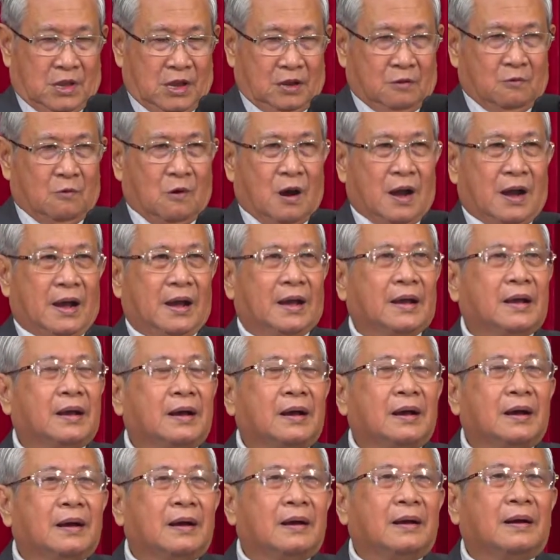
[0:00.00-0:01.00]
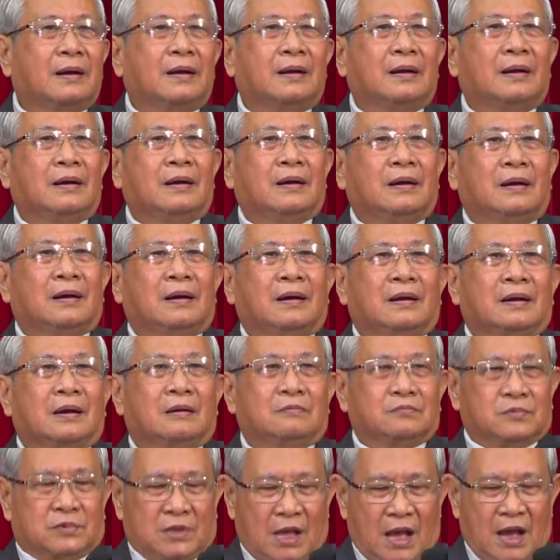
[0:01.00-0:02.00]
Kết quả
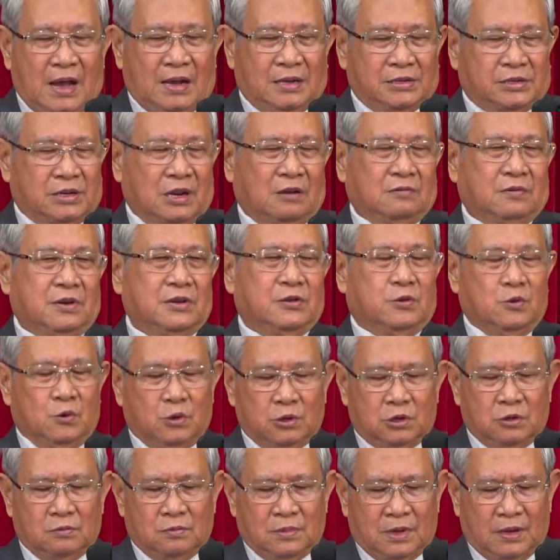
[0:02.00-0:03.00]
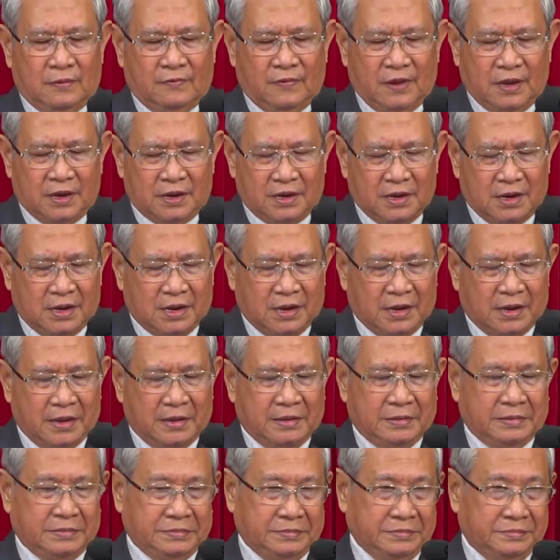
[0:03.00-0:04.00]
không xa sau khi Chúa chúng ta về trời,
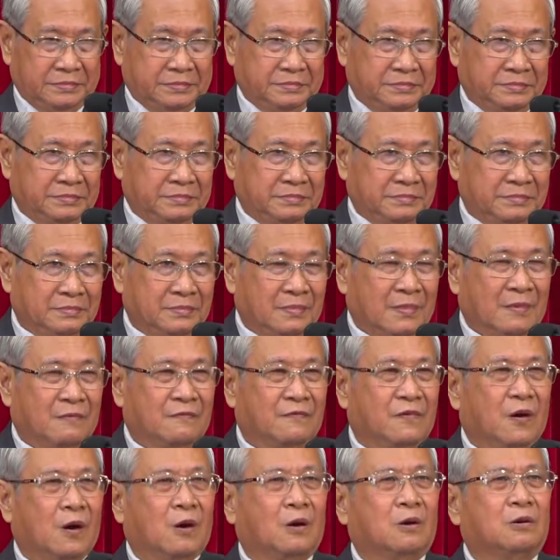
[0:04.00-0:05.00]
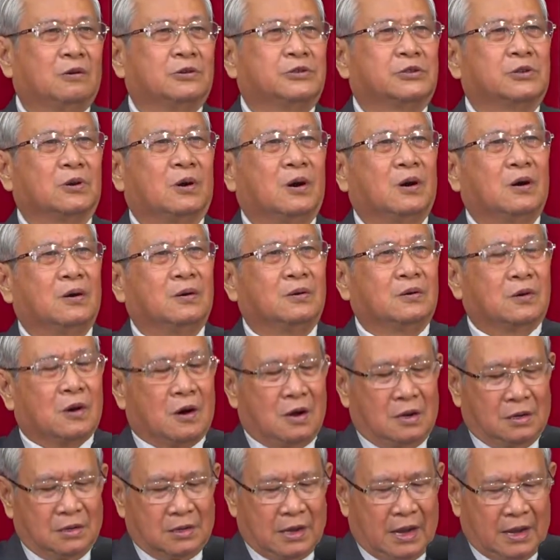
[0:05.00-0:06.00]
vô số
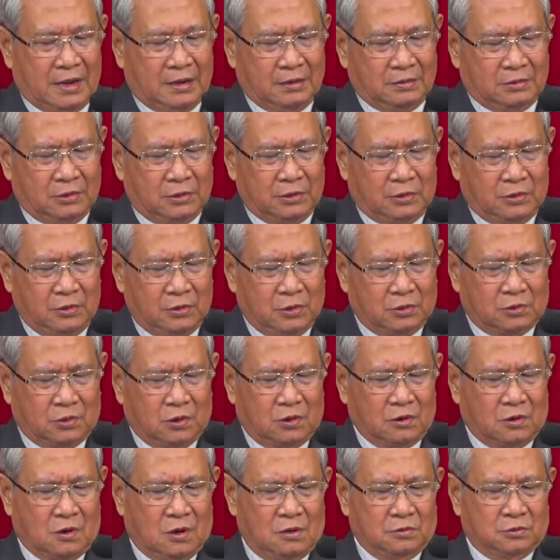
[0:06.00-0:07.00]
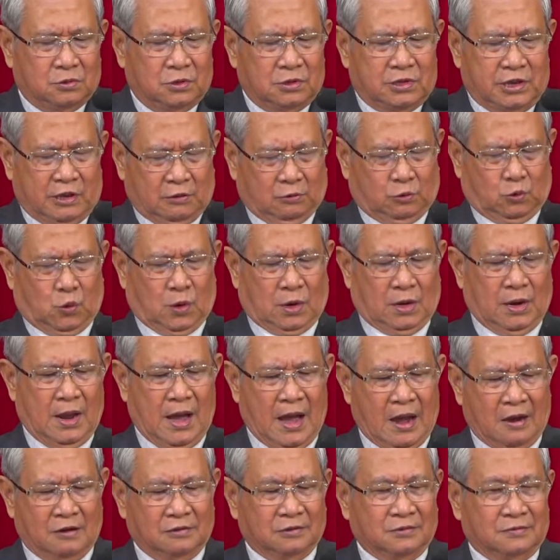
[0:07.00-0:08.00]
con cái của Chúa, tôi con Chúa chịu tuần
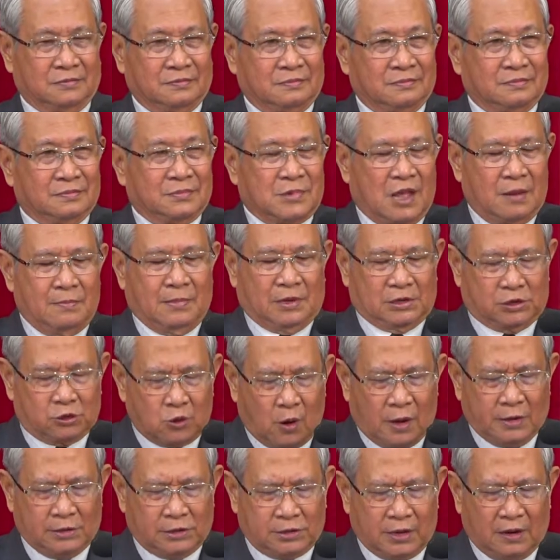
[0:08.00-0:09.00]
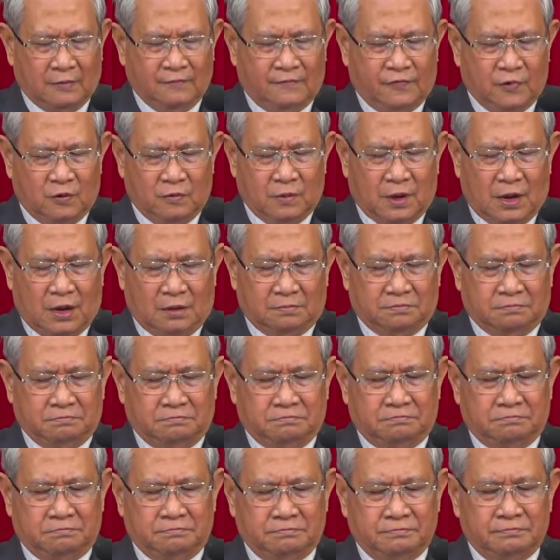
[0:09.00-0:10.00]
đạo để mà soi sáng phúc
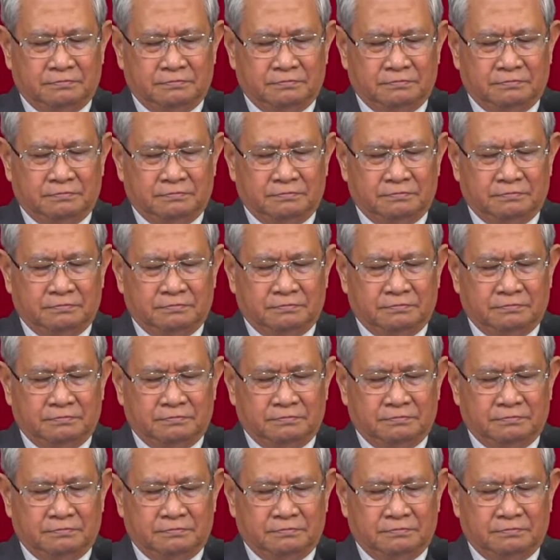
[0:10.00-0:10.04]
âm